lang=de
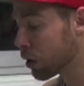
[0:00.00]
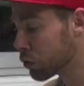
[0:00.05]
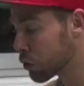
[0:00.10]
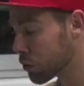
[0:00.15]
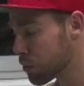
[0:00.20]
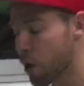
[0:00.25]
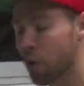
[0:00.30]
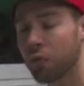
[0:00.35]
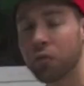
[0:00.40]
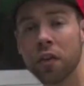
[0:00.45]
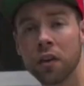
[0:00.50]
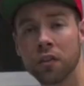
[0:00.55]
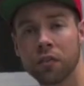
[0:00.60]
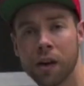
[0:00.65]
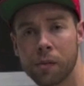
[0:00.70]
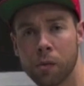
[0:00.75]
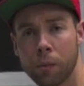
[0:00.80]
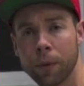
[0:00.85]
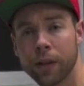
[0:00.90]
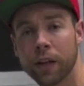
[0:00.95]
Tut mir auf jeden
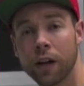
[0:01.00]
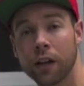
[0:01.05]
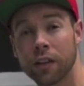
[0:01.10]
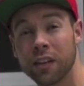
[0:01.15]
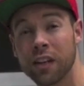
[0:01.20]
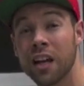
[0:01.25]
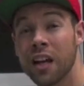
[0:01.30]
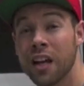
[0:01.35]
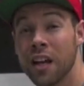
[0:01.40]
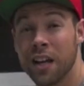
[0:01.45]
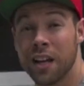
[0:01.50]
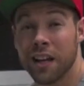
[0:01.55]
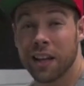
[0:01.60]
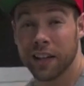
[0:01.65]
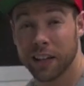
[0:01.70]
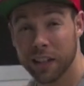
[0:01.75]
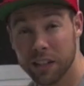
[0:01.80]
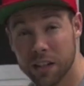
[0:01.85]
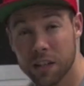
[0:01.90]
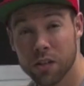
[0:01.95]
Fall momentan
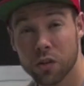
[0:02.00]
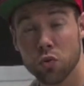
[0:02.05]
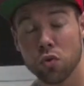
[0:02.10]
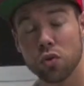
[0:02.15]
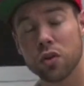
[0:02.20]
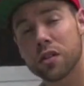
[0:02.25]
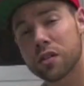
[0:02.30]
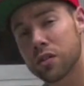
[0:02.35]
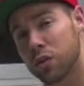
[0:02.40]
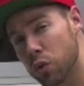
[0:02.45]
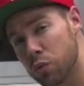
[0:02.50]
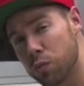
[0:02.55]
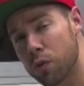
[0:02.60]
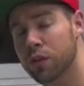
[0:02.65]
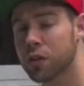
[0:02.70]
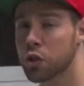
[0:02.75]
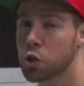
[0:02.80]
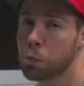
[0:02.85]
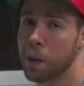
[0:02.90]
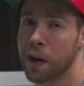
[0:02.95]
richtig gut, ist eine
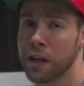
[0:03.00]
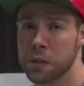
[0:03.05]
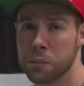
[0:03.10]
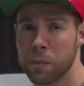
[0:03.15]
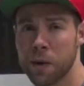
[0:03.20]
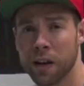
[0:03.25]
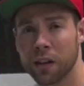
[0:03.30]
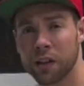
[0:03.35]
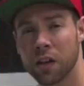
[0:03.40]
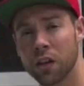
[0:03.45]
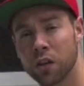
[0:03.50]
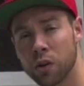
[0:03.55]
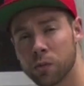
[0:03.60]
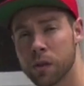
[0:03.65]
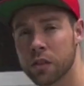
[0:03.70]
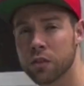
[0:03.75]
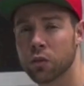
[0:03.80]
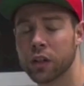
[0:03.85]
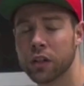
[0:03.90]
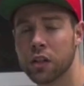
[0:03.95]
Übung, die Spaß macht.
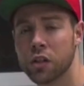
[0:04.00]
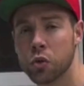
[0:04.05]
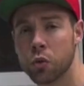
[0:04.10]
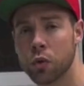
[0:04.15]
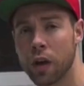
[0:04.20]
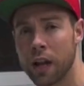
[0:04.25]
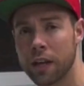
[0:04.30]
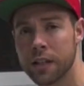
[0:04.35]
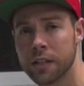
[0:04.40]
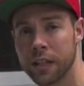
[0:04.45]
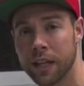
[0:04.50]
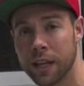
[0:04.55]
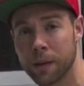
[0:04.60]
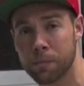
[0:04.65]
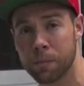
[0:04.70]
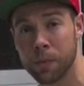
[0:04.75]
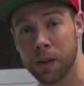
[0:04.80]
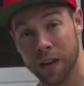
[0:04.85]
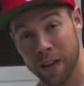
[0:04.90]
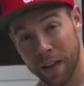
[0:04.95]
Nochmal so richtig schön alles
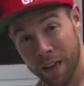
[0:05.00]
geben.